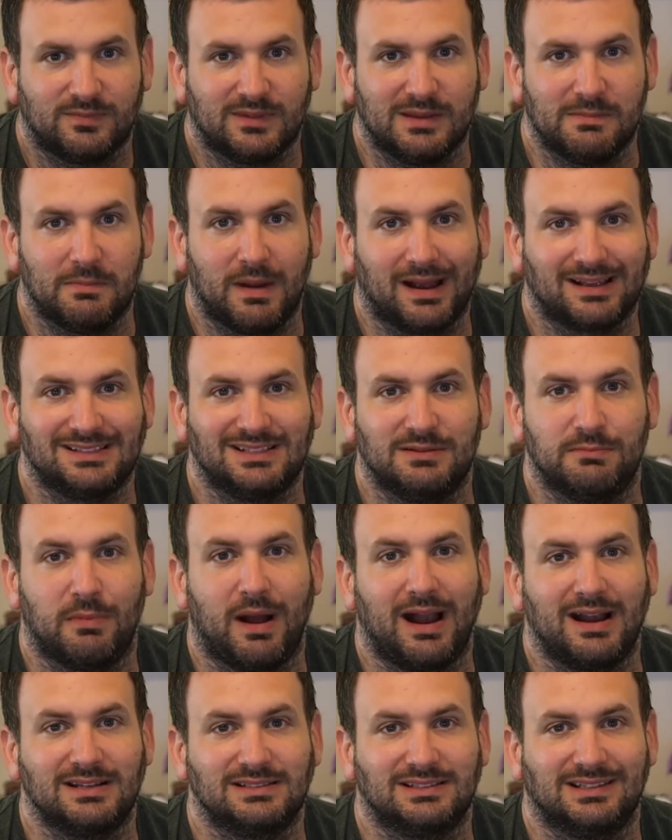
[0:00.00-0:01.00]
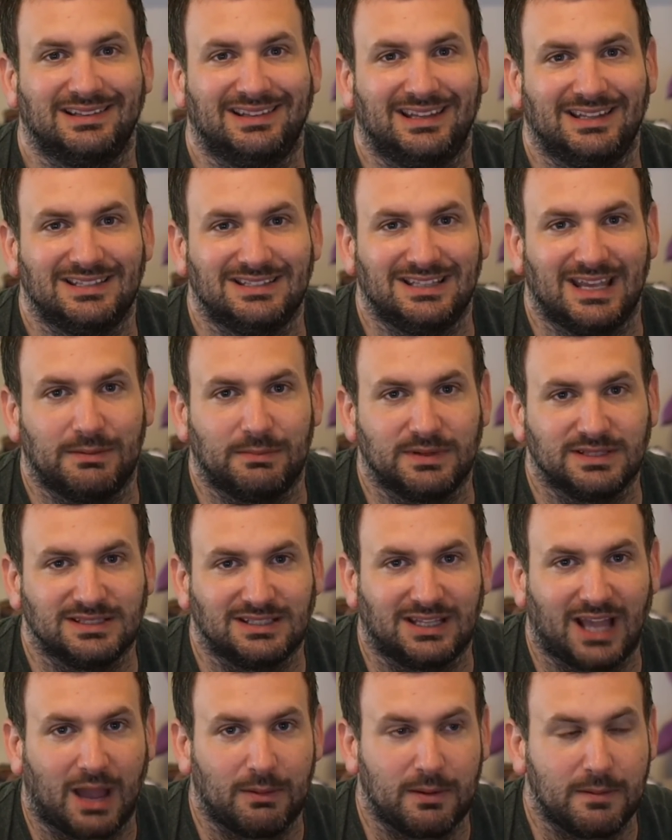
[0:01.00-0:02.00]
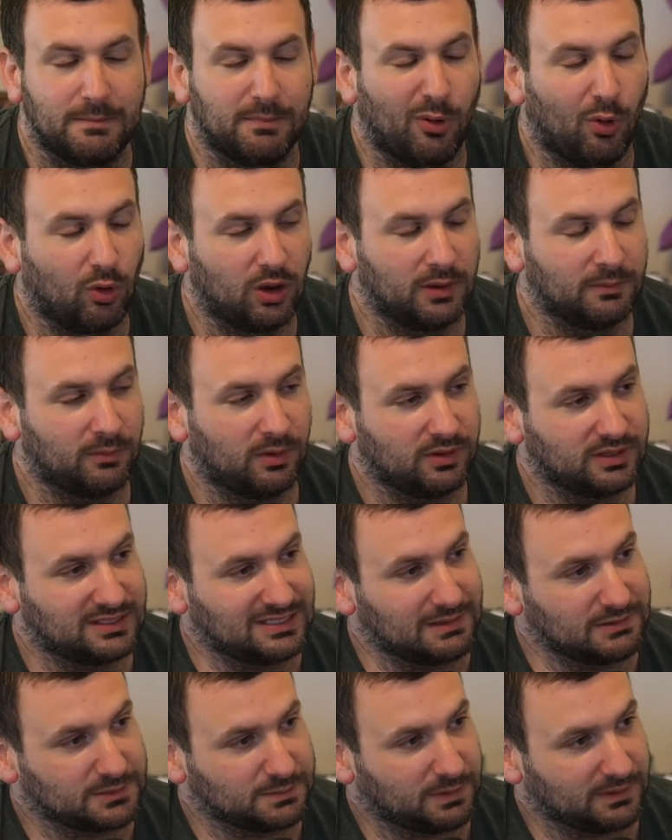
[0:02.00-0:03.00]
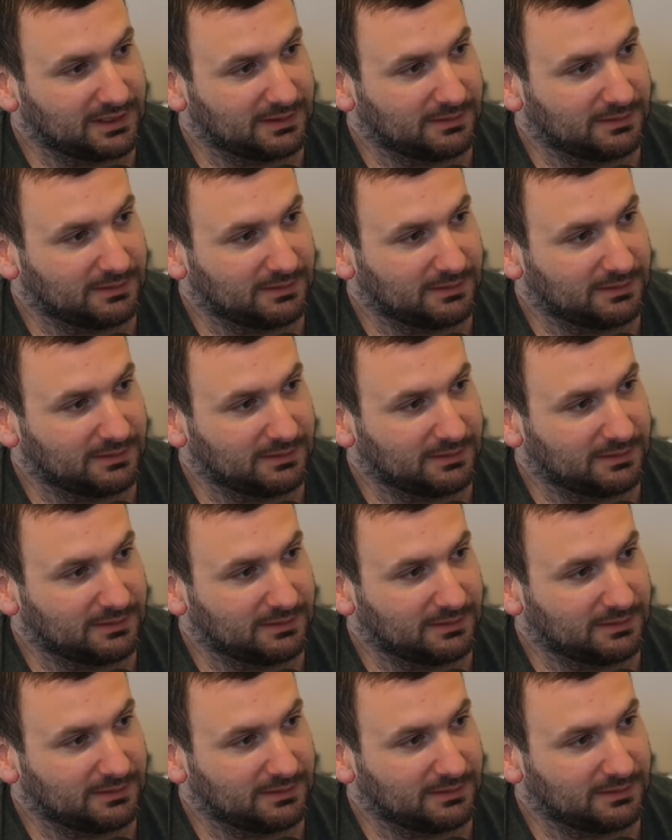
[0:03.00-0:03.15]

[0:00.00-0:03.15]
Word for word: die maximalsten, die es jemals gab in Pokémon. Selbst bei dem